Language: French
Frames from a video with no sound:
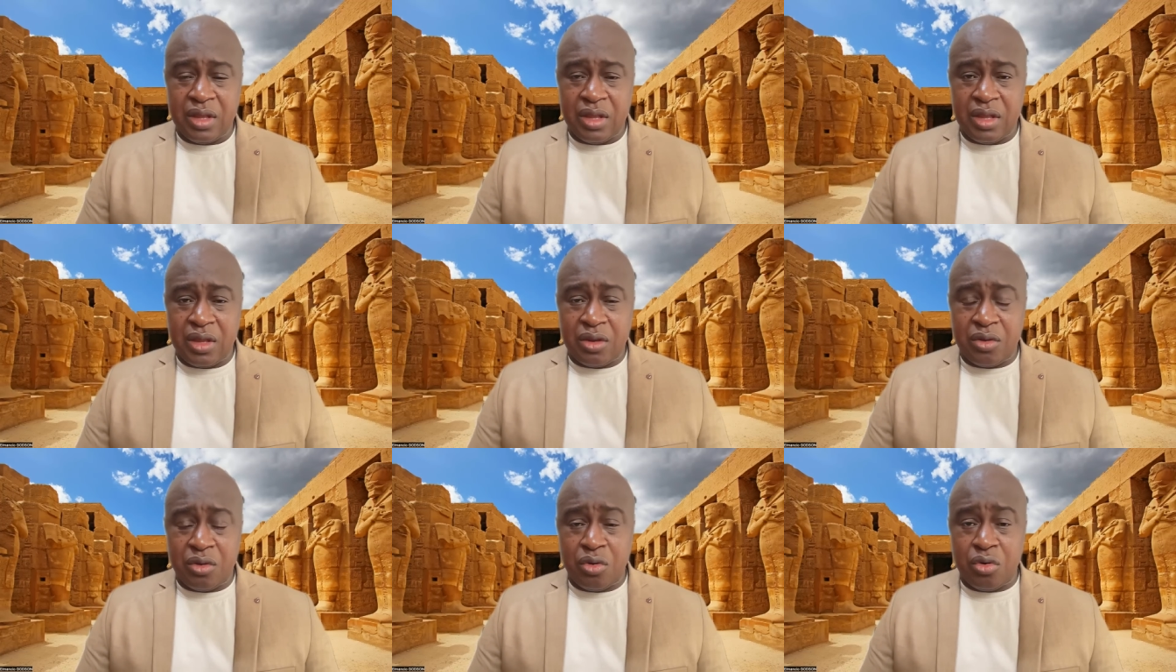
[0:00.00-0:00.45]

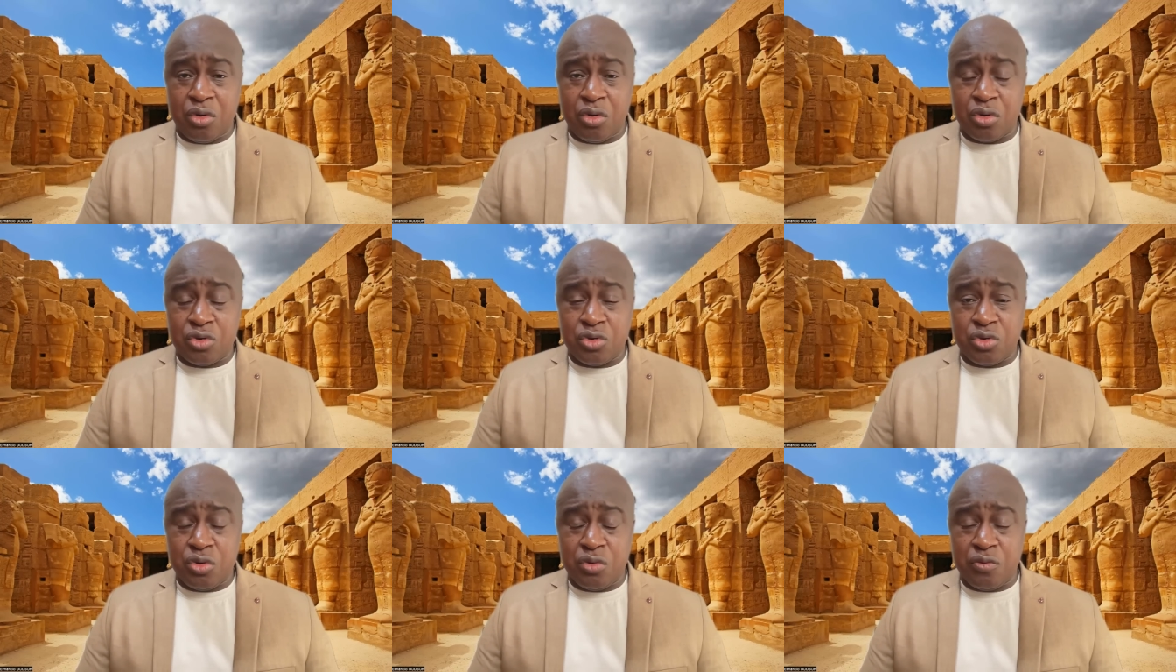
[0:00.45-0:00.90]
et que
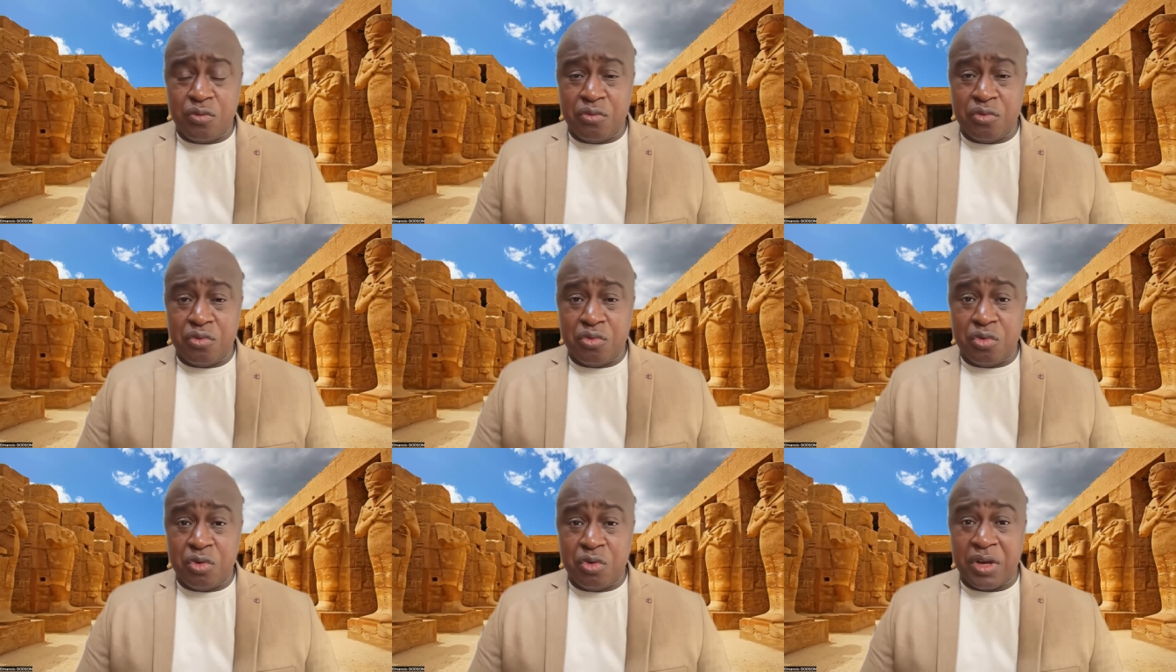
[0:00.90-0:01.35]
lorsque
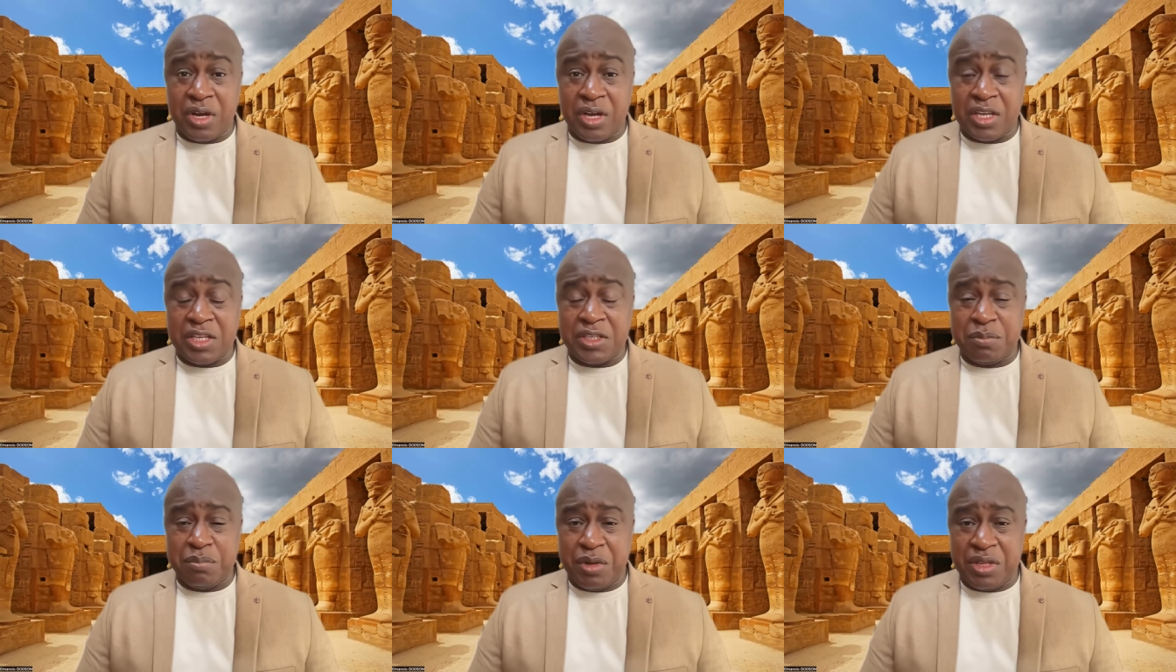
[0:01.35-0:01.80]
vous ne
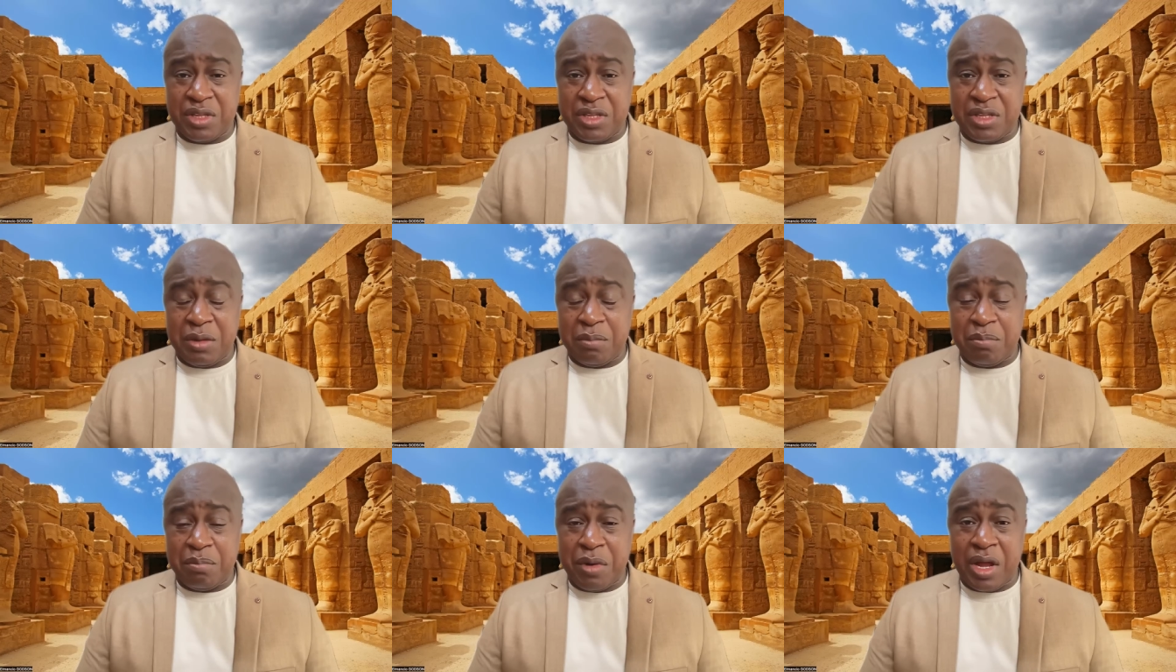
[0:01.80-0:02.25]

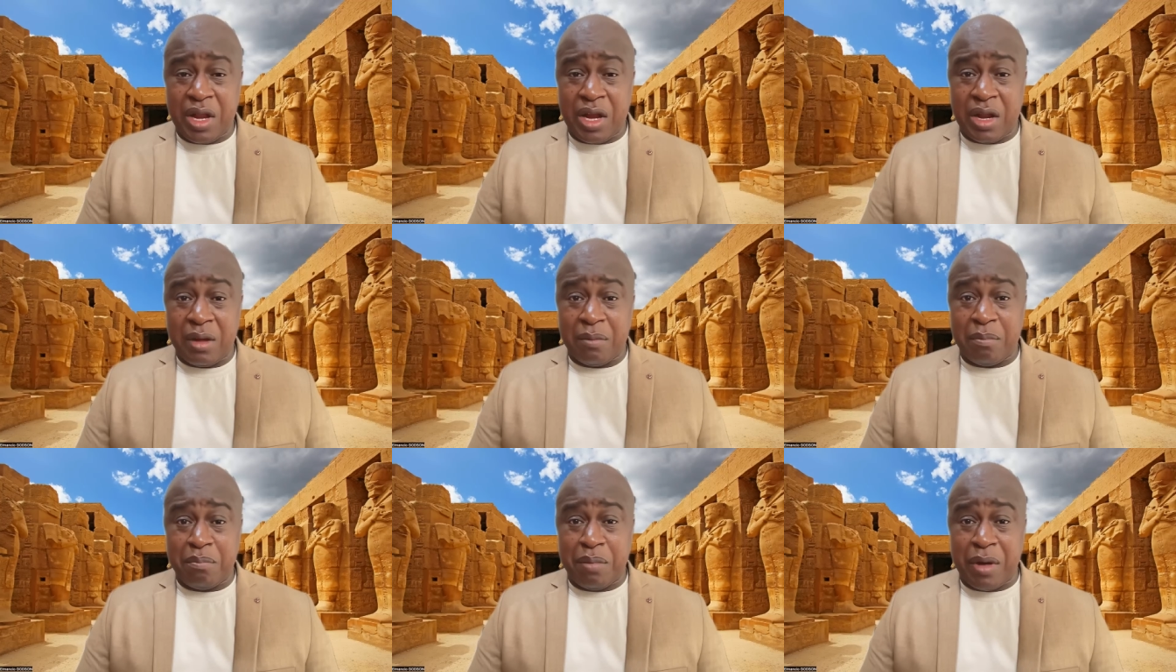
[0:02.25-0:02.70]
respectez pas
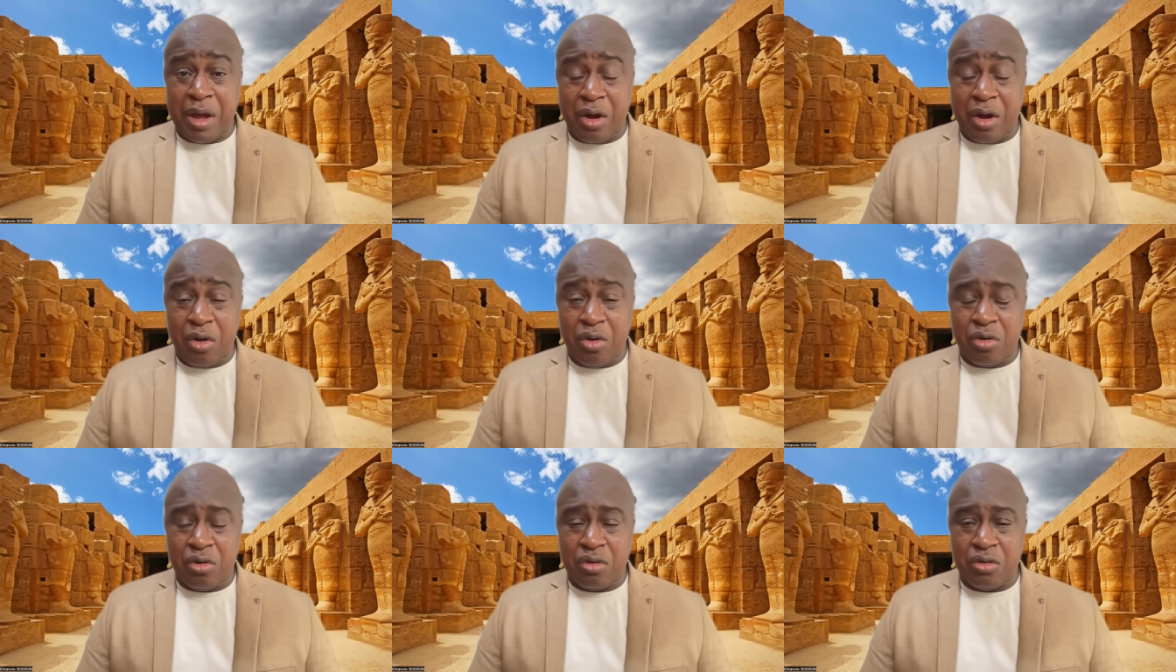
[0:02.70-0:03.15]
la
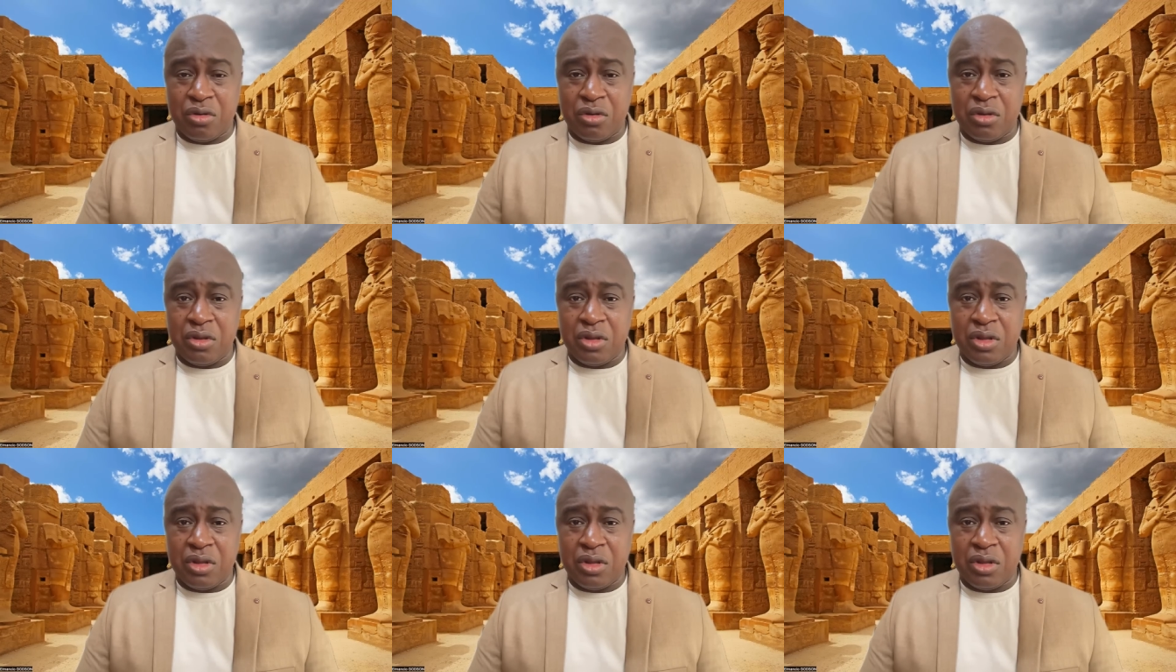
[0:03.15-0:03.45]
parole